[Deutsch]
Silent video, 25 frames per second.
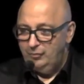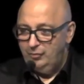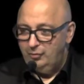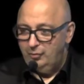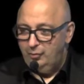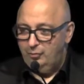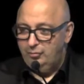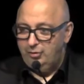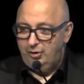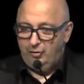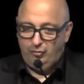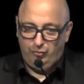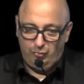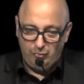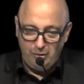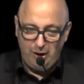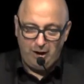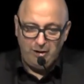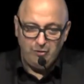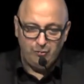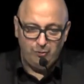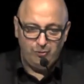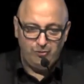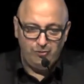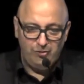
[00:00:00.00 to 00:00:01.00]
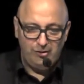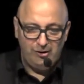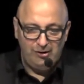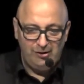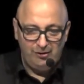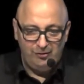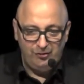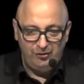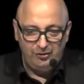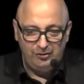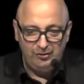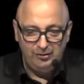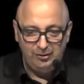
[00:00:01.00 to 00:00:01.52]
und
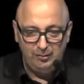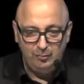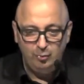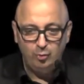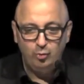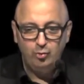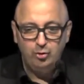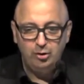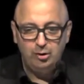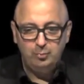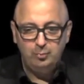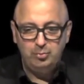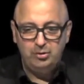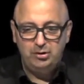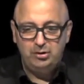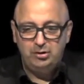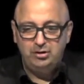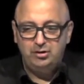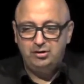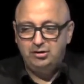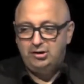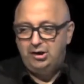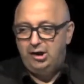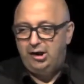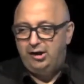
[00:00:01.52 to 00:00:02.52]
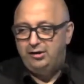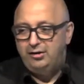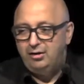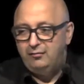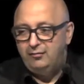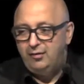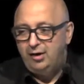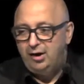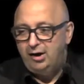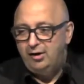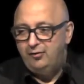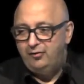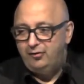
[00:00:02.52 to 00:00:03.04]
Nationalsozialisten im Ruhrgebiet nicht kleiner
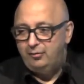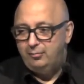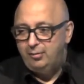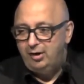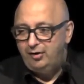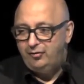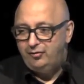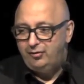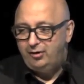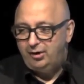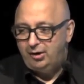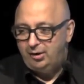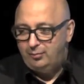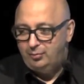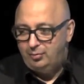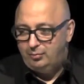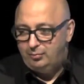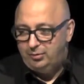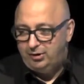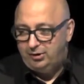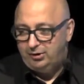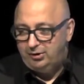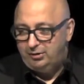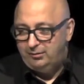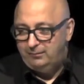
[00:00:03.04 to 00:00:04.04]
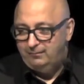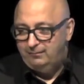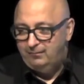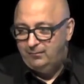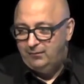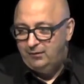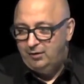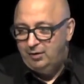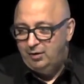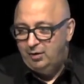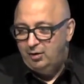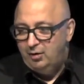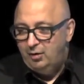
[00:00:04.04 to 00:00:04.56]
war als im Rest der Republik.
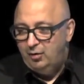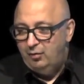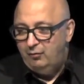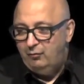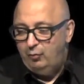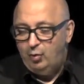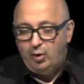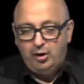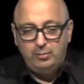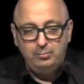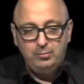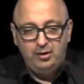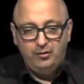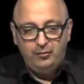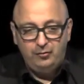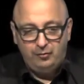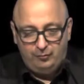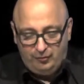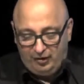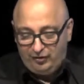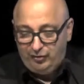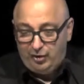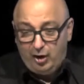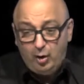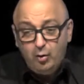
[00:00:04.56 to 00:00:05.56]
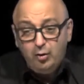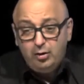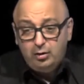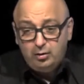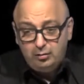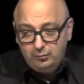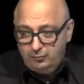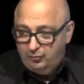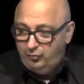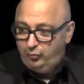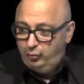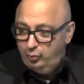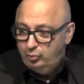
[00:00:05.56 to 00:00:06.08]
Woran man, was auch
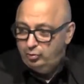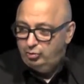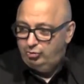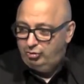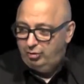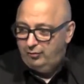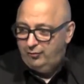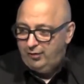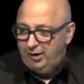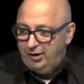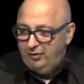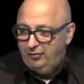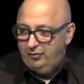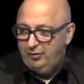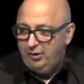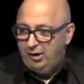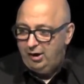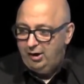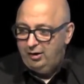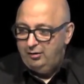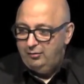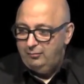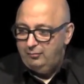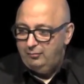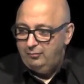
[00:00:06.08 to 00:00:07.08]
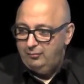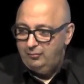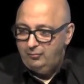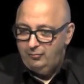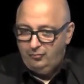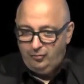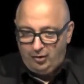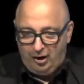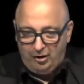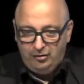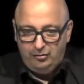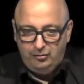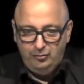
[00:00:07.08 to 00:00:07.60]
zynischerweise ein
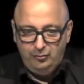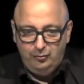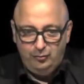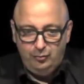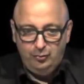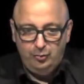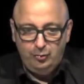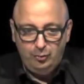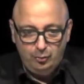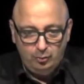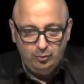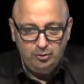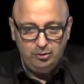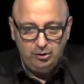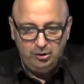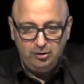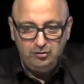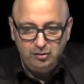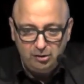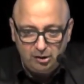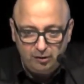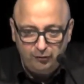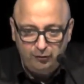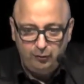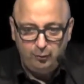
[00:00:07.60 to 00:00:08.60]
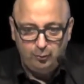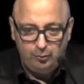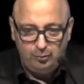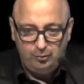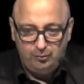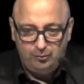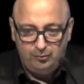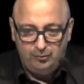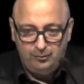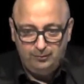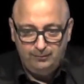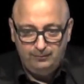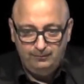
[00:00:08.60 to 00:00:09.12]
Zeichen für gelungene Integration
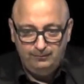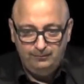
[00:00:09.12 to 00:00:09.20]
ist.